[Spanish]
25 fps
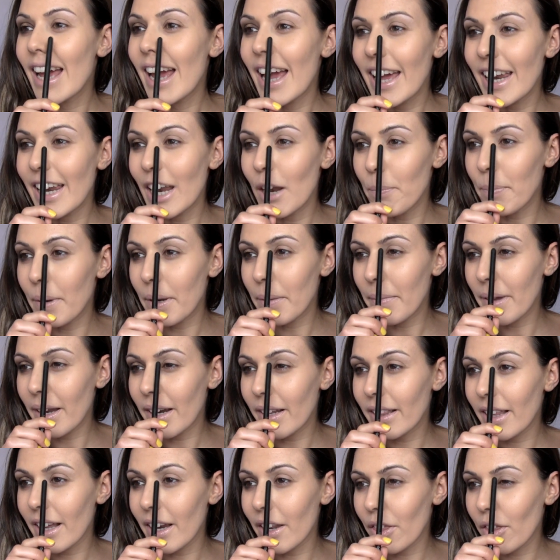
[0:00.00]
en el
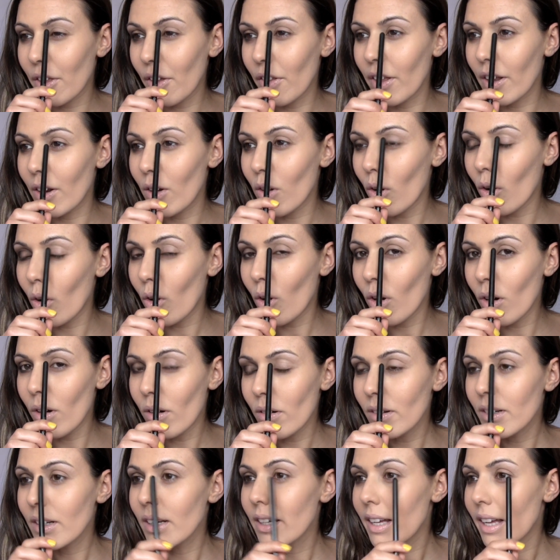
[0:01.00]
primer tercio del
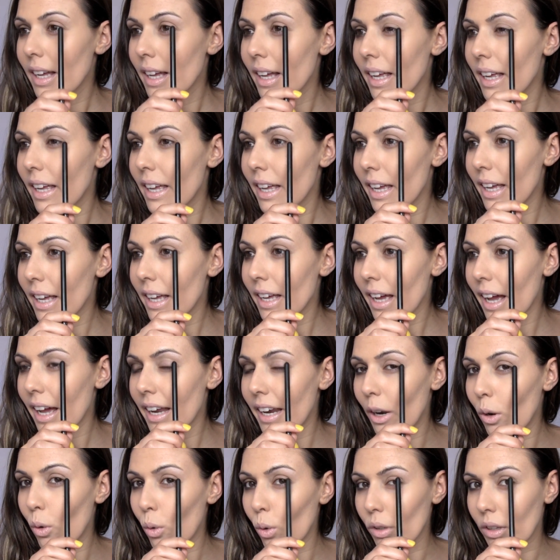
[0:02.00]
ojo y
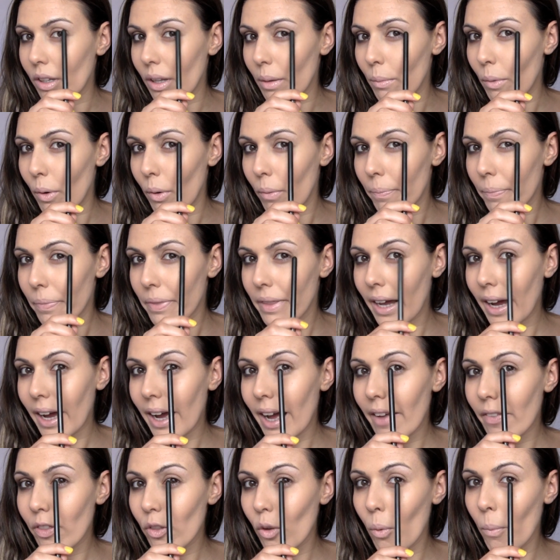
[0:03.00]
en el último,
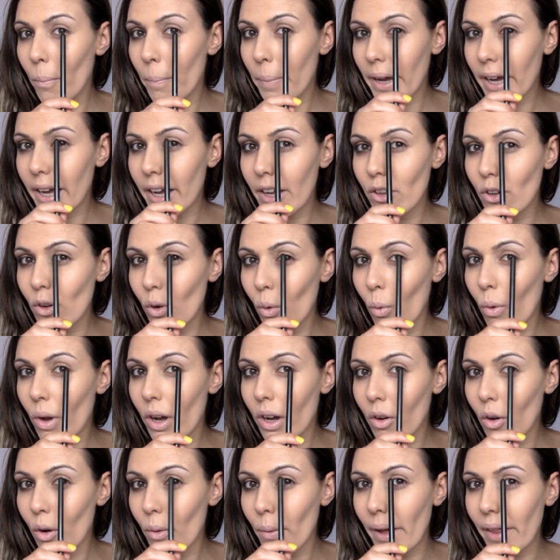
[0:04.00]
dejando un pequeño
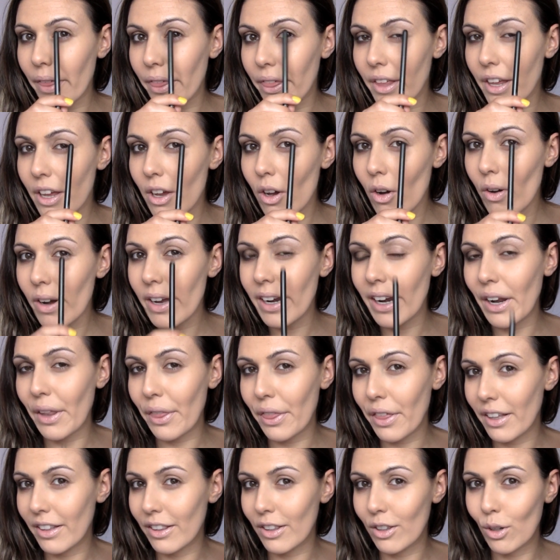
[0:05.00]
hueco vacío en el
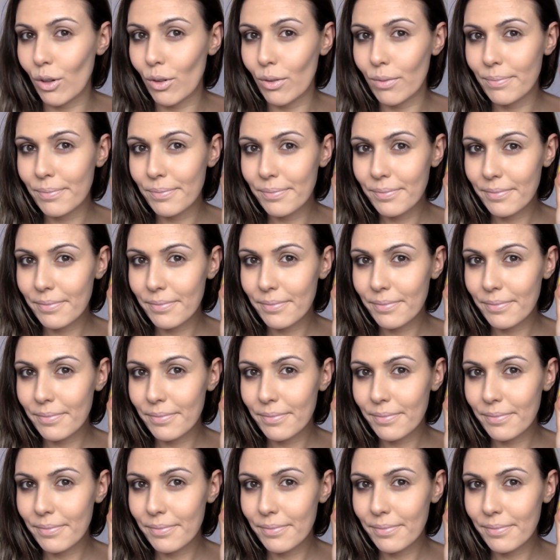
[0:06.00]
centro.